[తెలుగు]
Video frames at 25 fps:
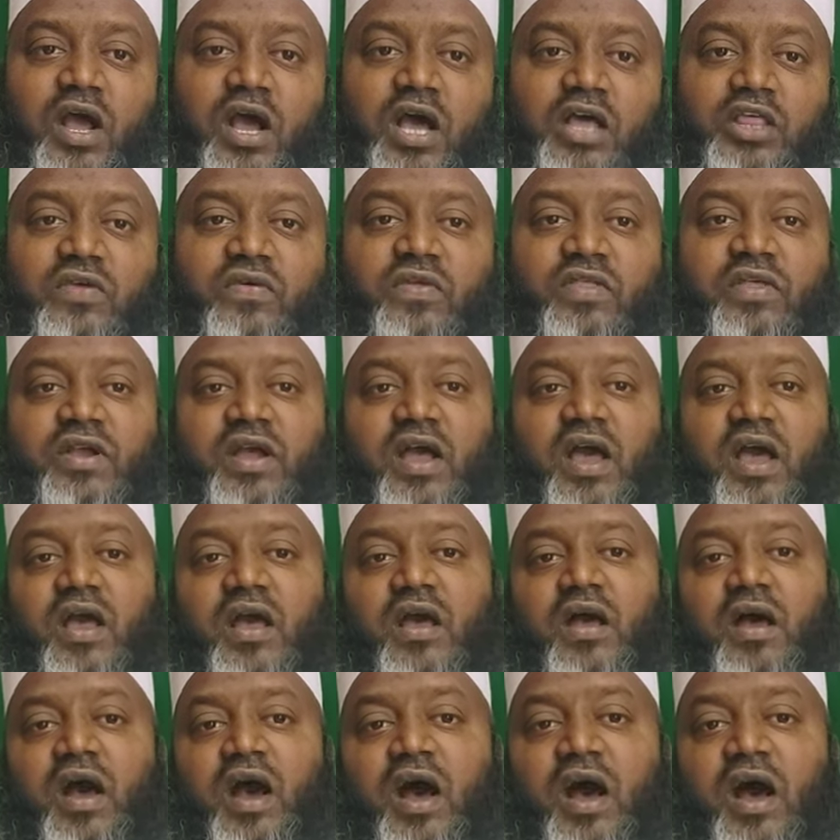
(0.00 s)
అదేవిధంగా
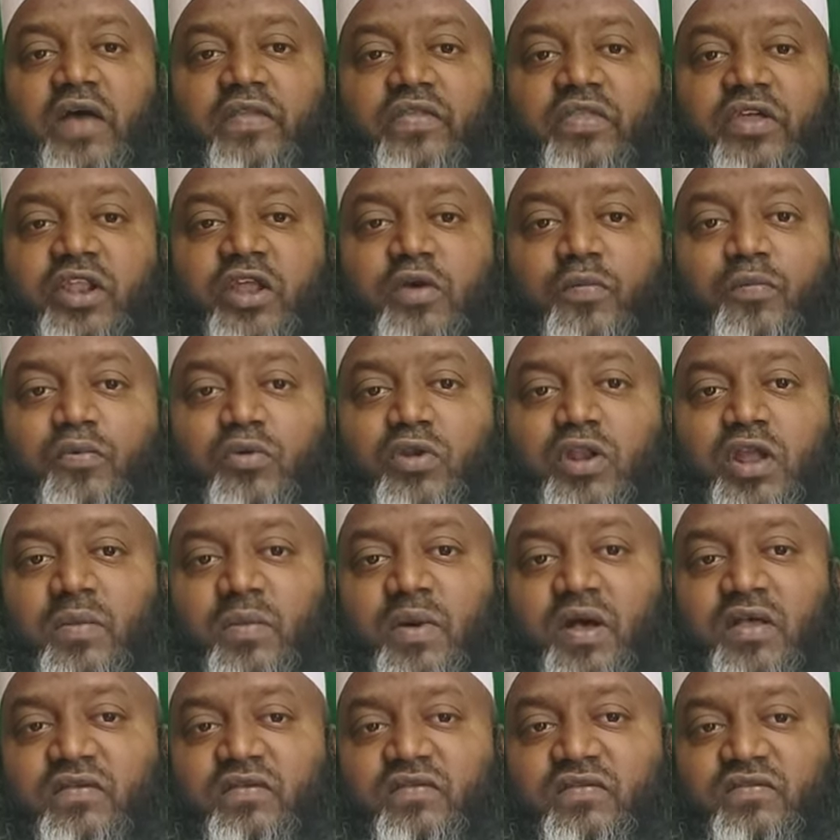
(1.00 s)
అదనపు
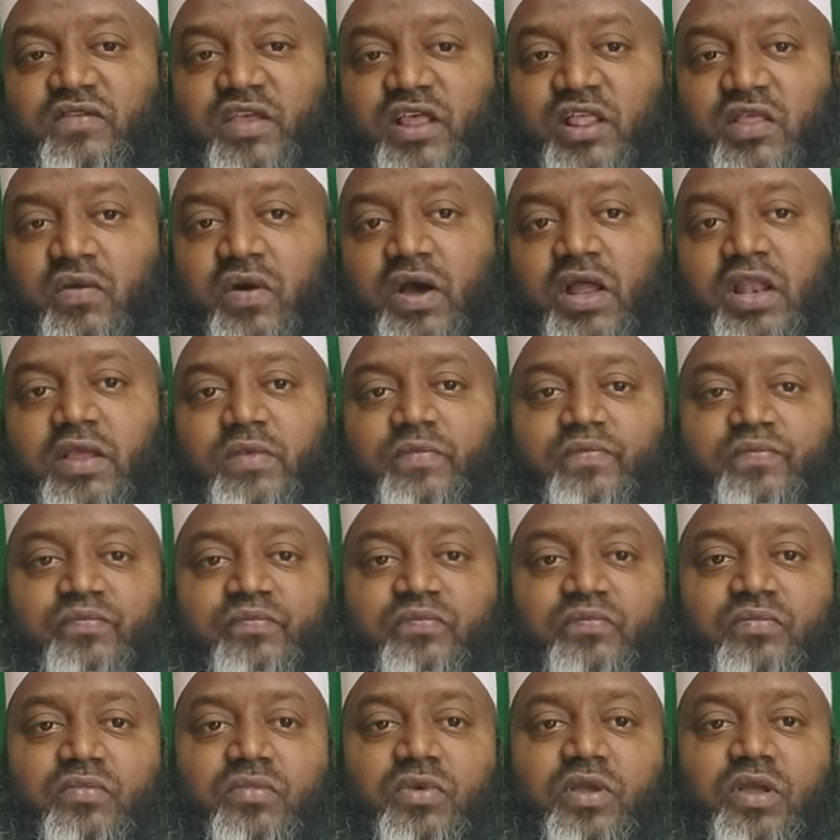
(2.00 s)
నమాజ్ చదవాలి
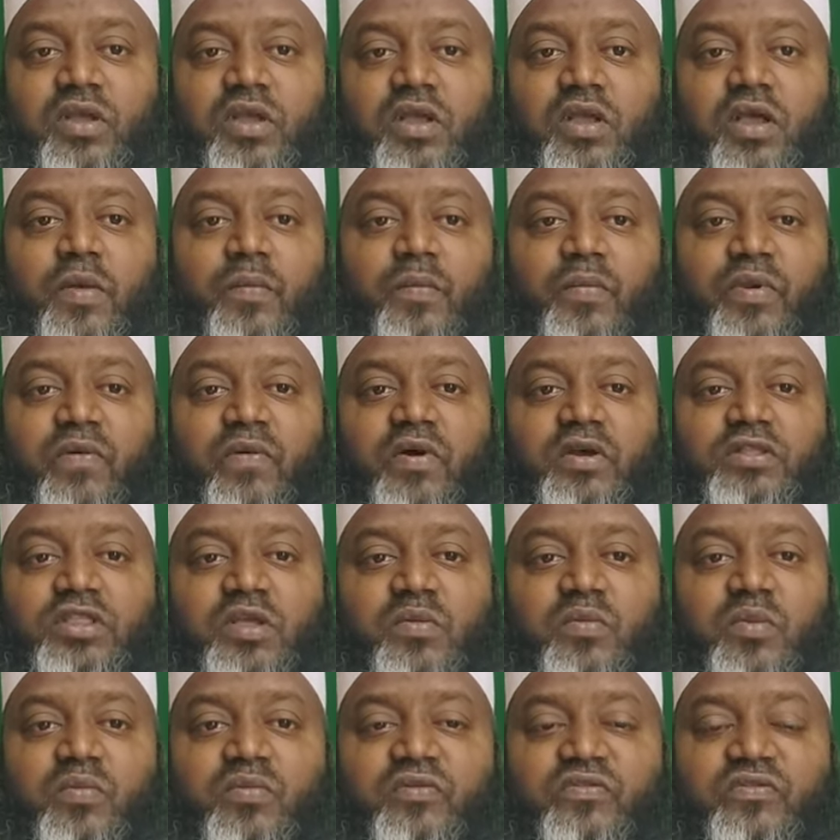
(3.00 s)
ప్రవక్త
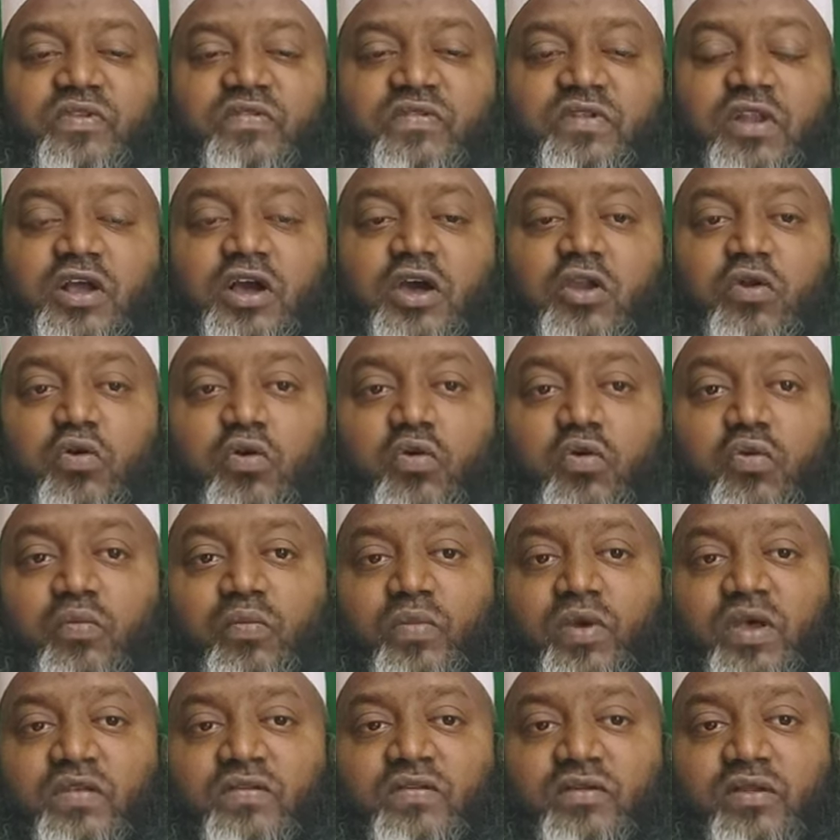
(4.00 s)
మొహమ్మద్ అస్లం గారు
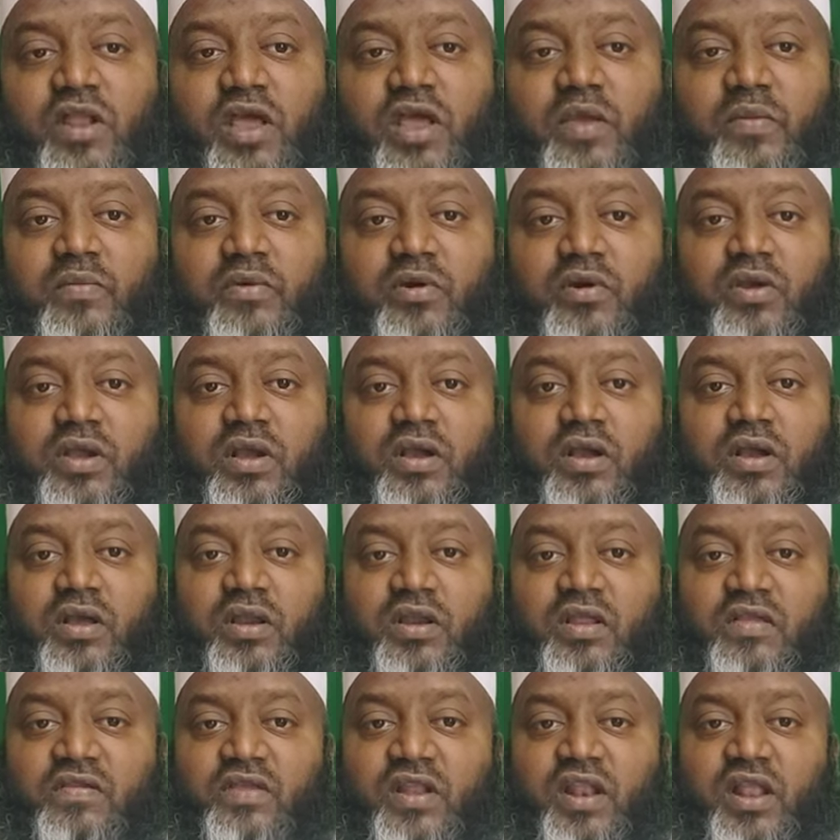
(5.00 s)
ఉమ్మే సులైమ్
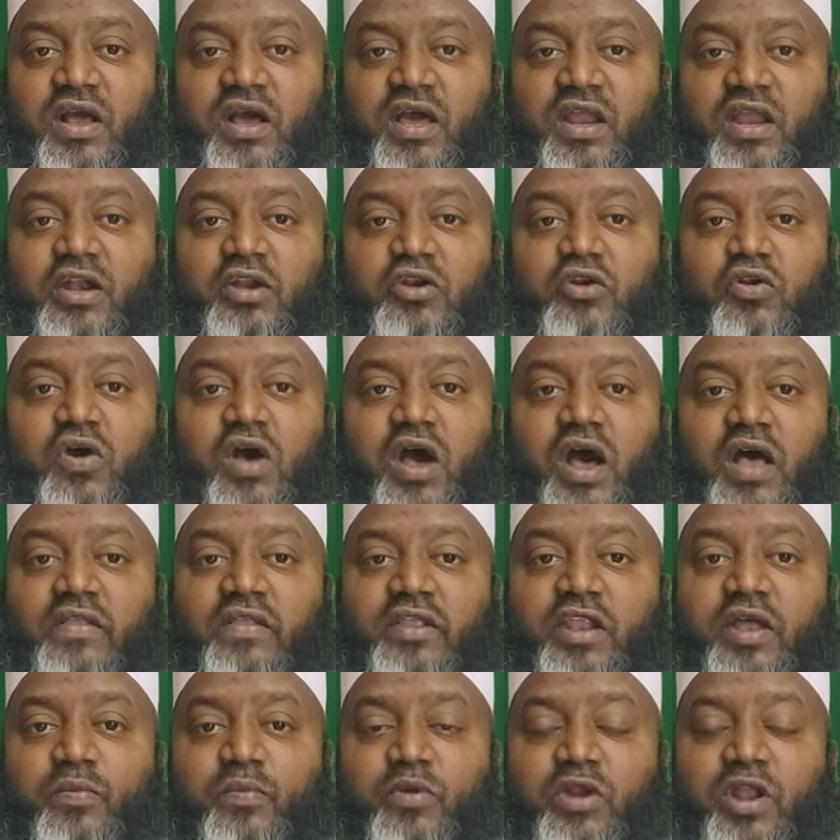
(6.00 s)
రజల్లా గారి ఇంట్లో
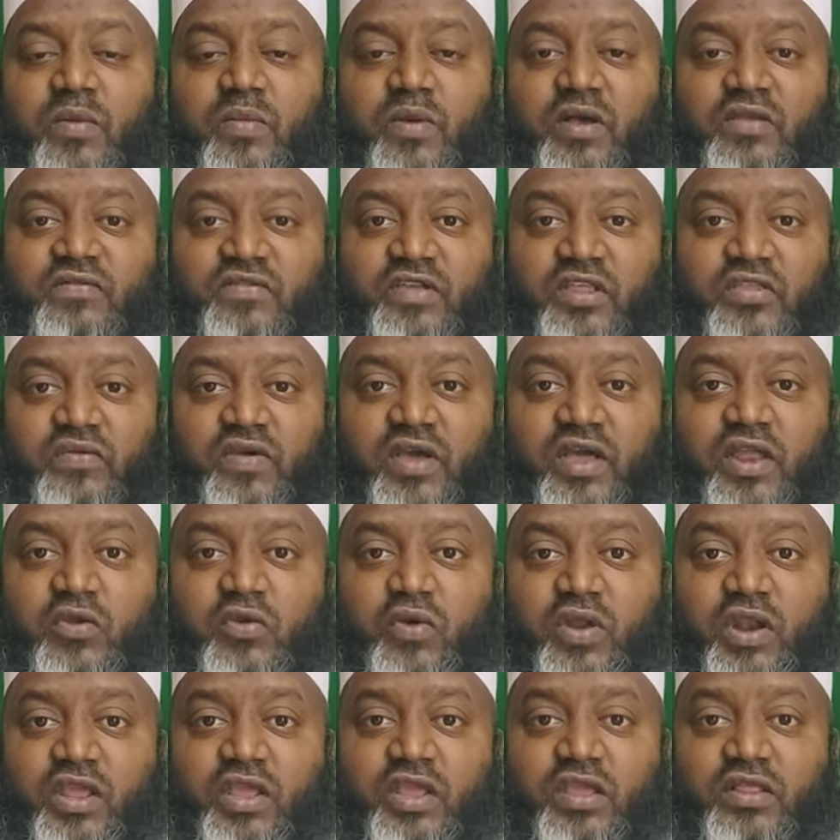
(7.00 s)
అదనపు నమాజ్ చదివారు
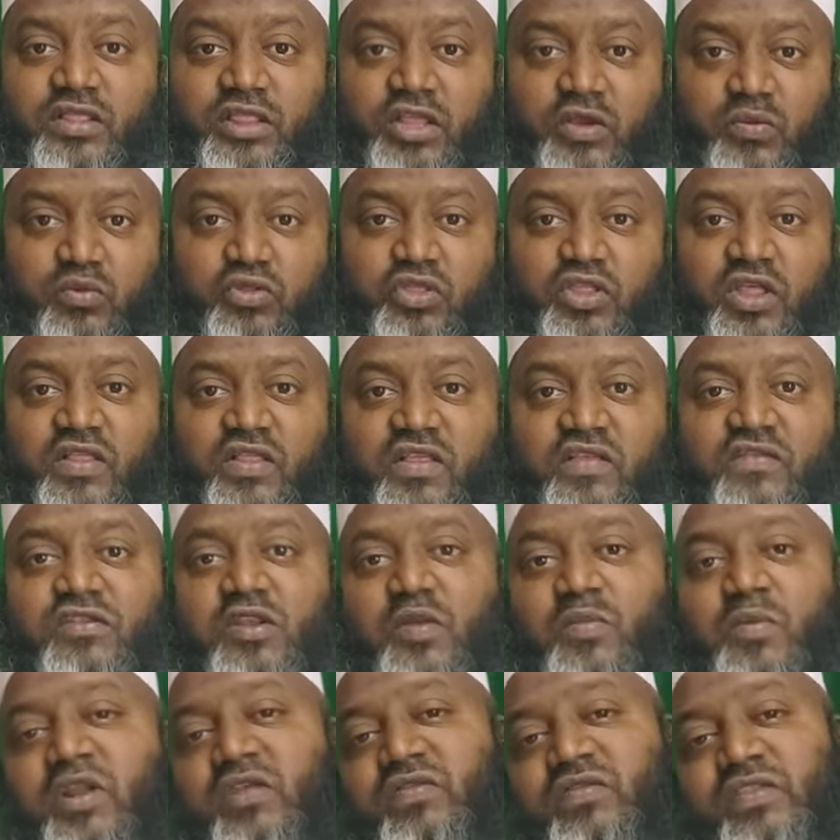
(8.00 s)
అని ఇంతకుముందు
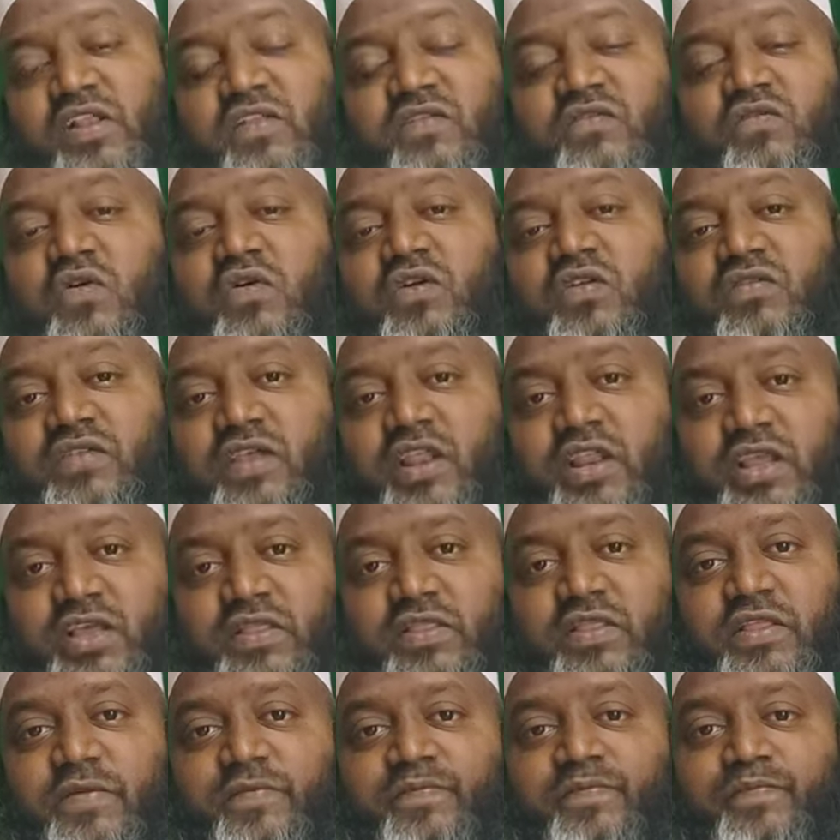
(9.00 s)
అదీస్లో మనం తెలుసుకోవడం
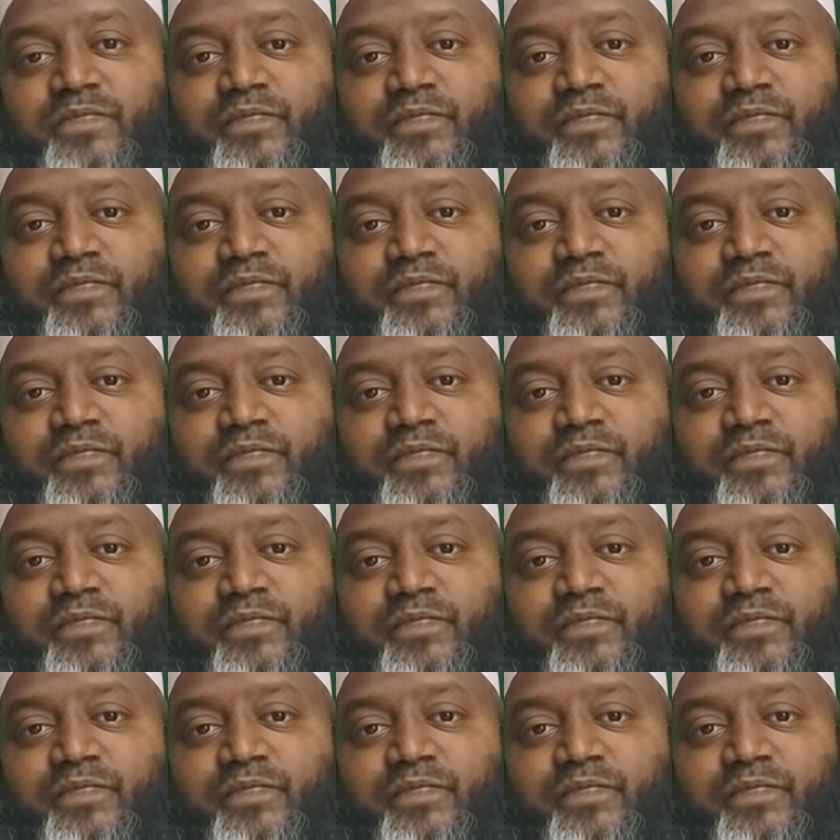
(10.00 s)
జరిగింది